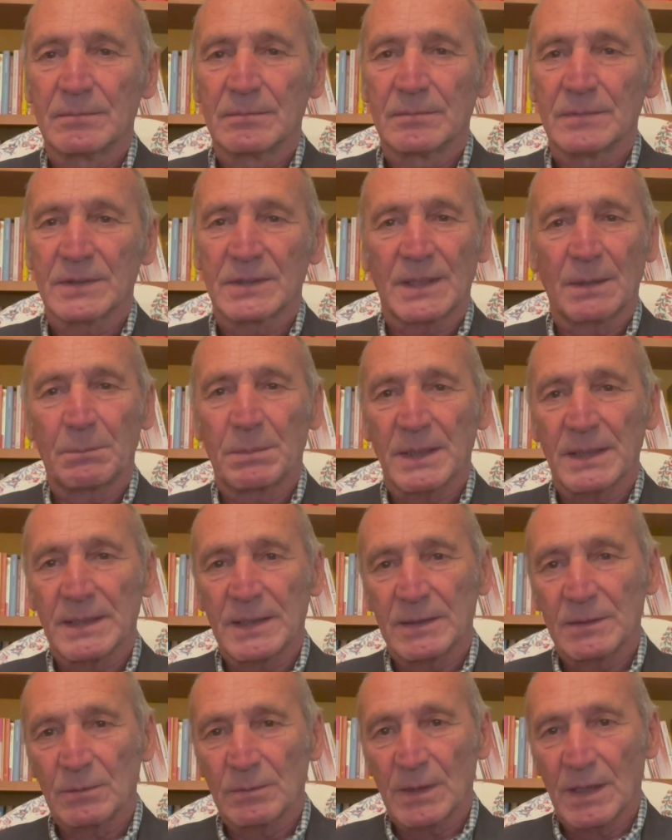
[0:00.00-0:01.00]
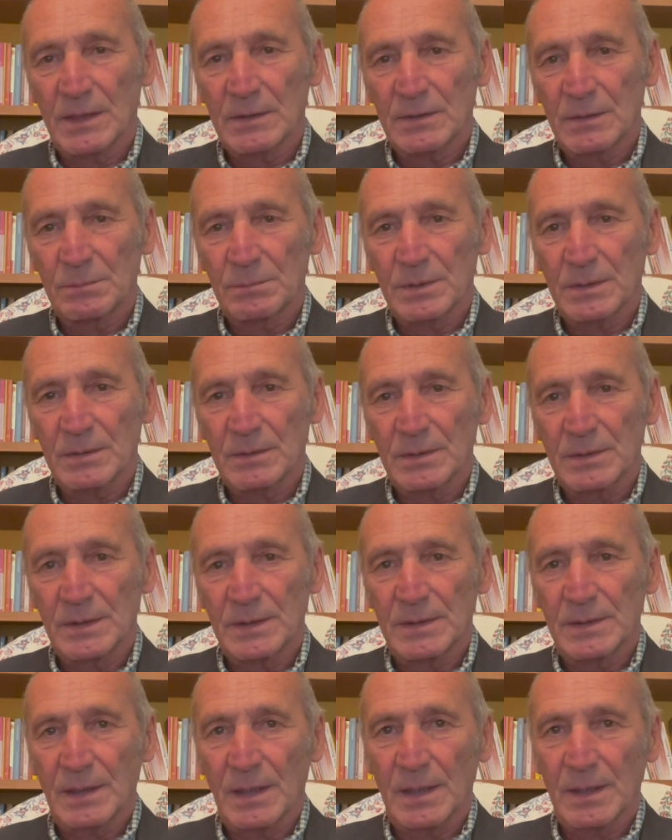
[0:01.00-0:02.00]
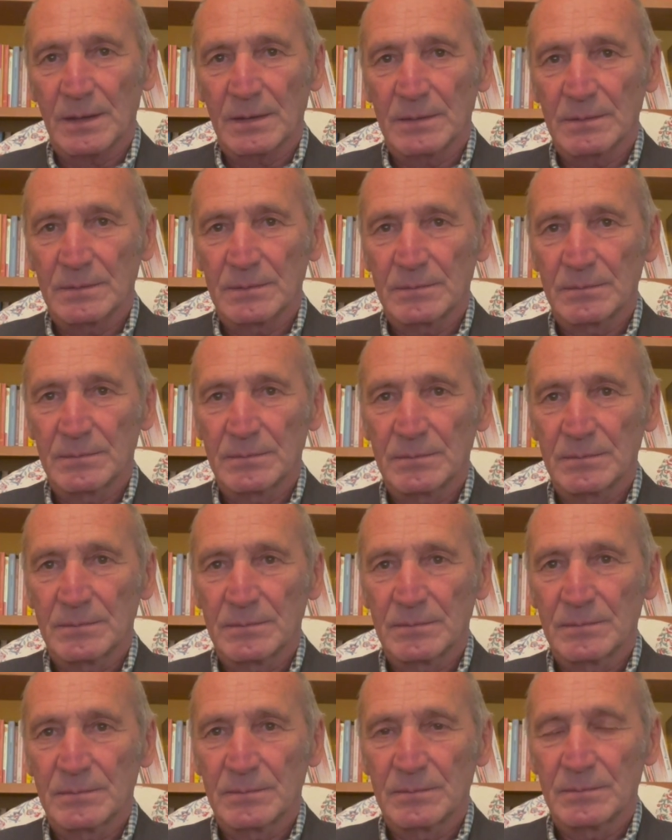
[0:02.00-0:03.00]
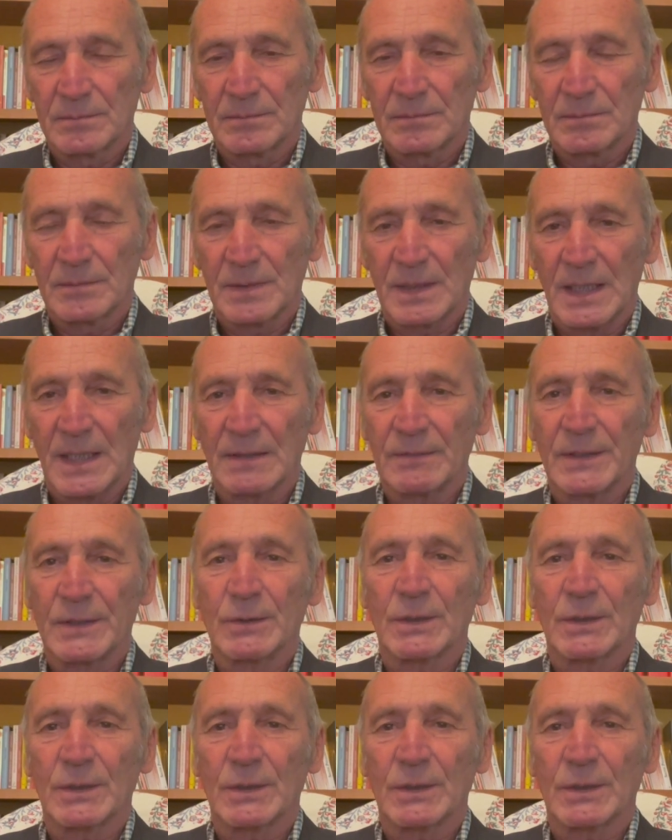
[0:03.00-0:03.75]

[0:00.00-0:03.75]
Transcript: sta perdendo un'altra opportunità la vedo